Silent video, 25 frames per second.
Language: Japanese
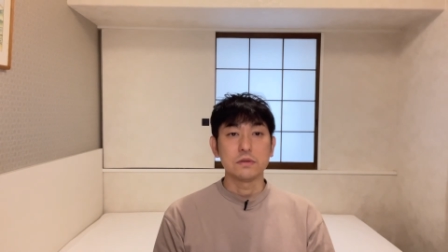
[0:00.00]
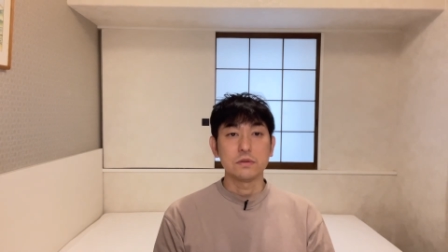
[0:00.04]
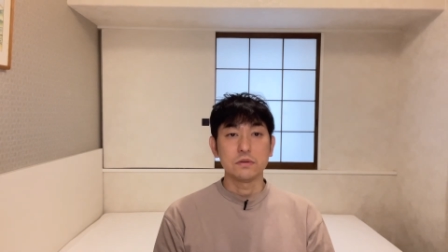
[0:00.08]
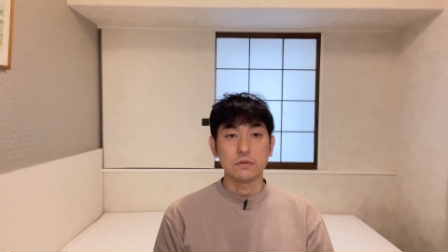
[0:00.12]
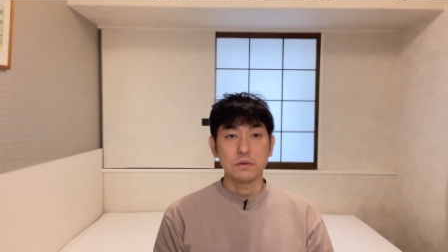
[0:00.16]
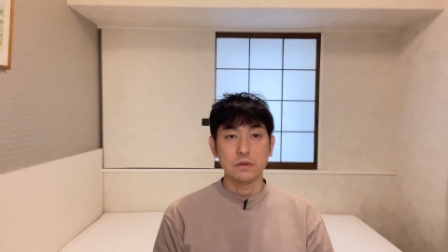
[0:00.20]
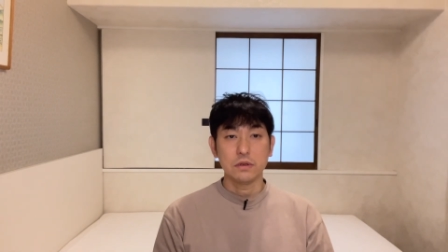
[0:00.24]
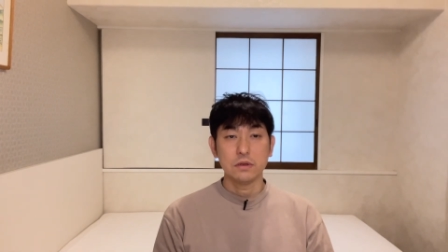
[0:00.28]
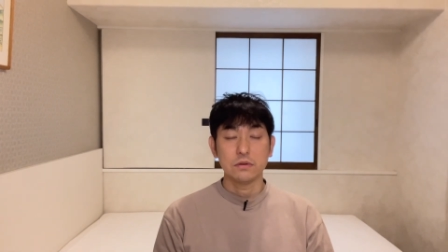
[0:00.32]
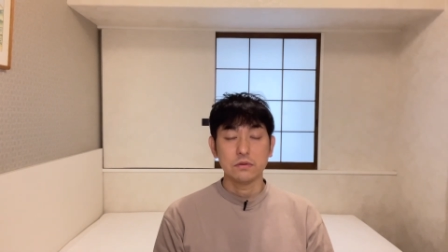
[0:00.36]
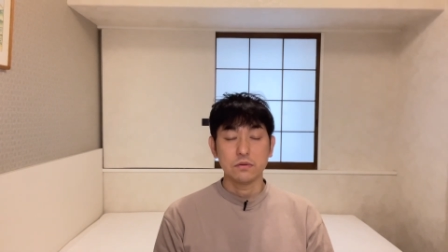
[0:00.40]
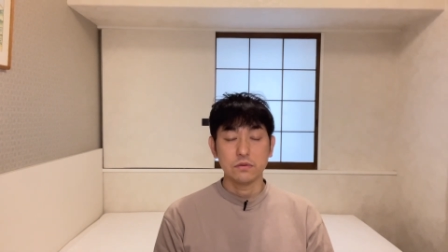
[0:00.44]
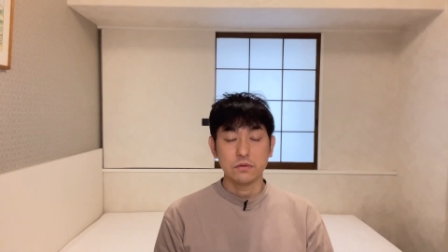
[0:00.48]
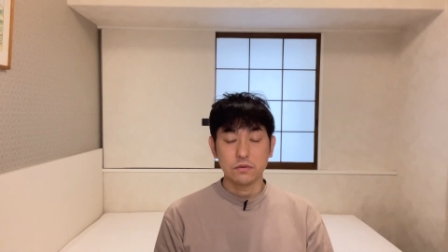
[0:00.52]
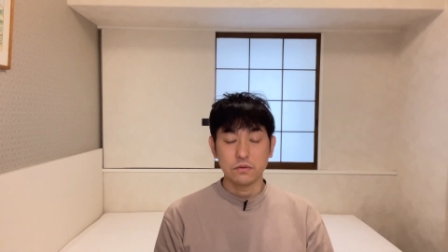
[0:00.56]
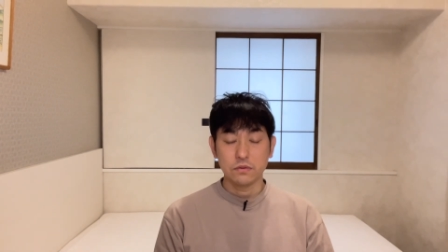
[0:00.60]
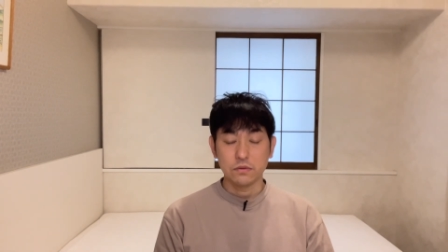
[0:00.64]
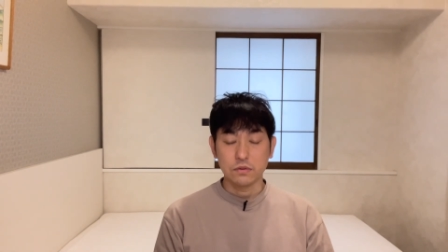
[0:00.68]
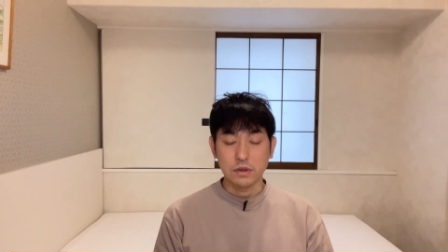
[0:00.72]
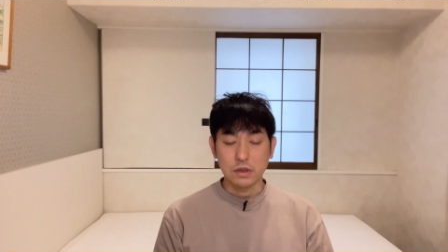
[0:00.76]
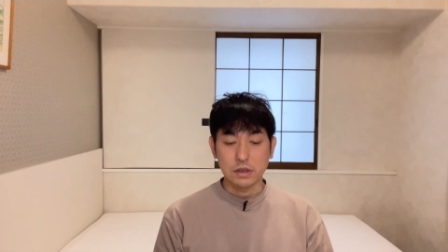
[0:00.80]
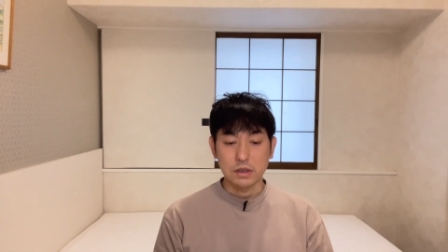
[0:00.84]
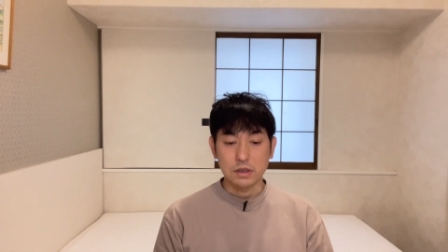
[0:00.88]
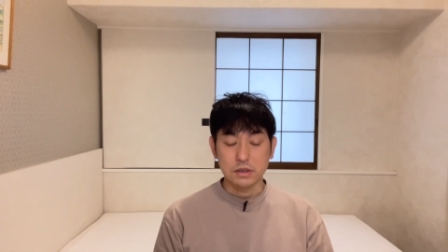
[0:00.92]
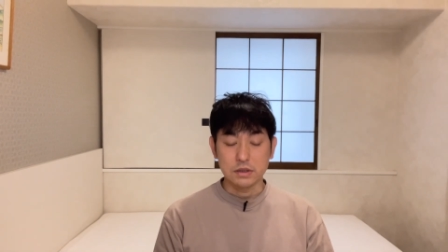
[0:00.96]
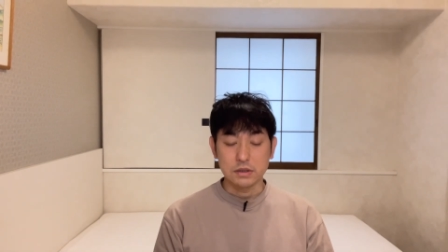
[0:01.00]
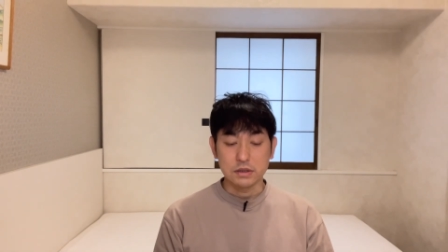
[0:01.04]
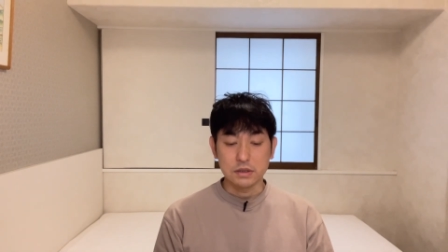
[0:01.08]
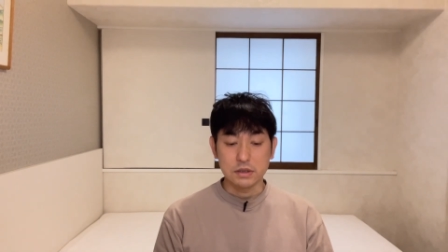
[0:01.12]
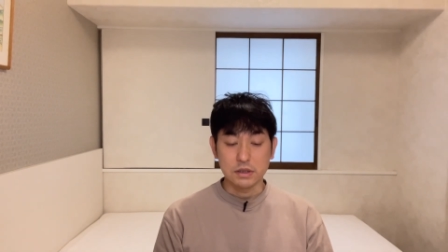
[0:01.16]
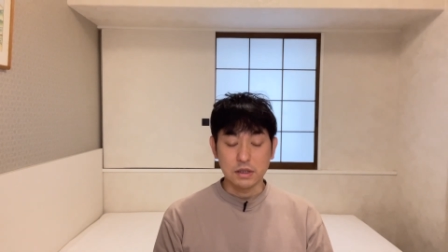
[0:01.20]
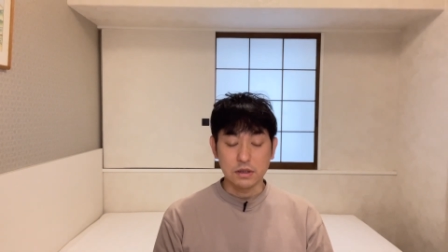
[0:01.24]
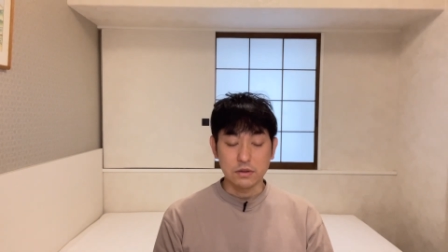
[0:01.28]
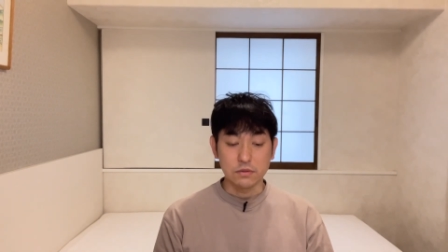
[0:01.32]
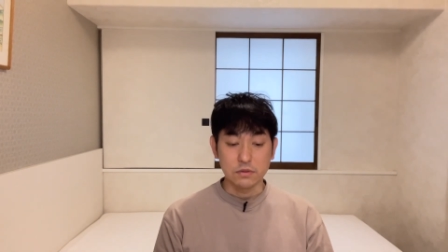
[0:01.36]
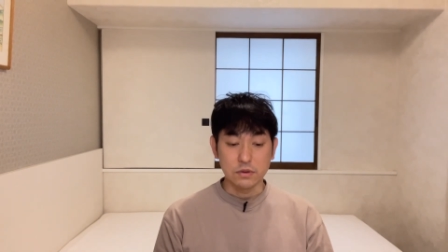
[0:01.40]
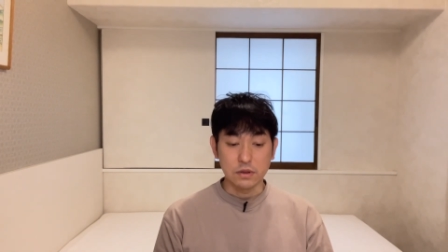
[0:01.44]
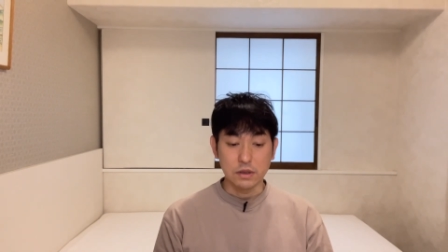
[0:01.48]
すよねというような感じ
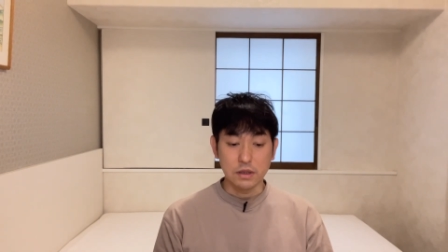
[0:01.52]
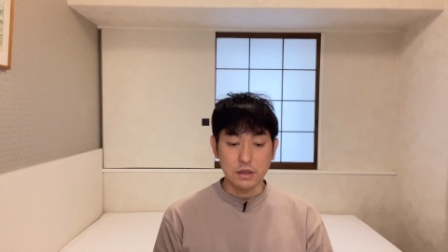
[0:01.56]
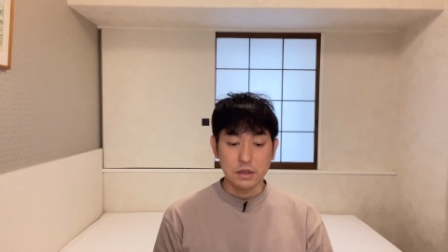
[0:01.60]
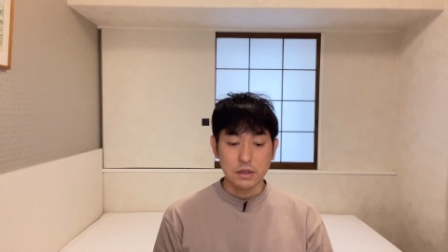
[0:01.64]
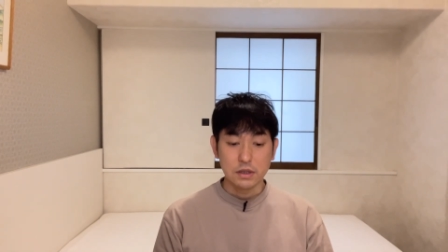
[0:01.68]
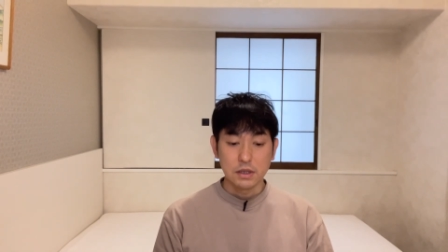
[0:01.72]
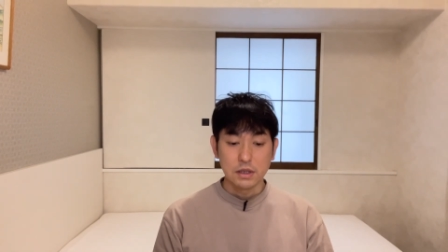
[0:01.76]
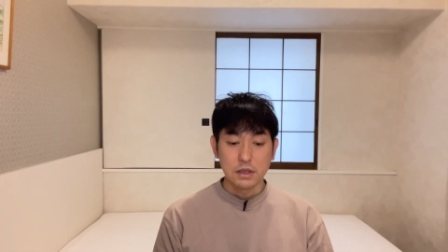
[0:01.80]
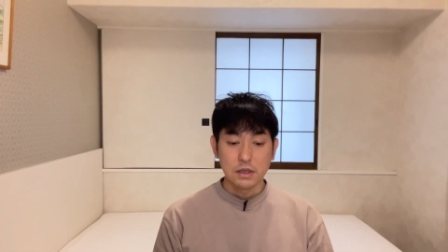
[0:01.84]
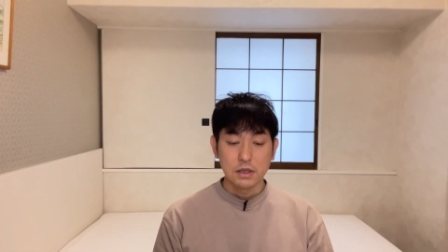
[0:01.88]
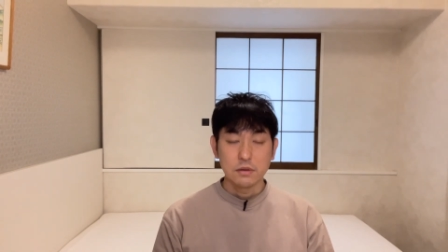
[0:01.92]
なので、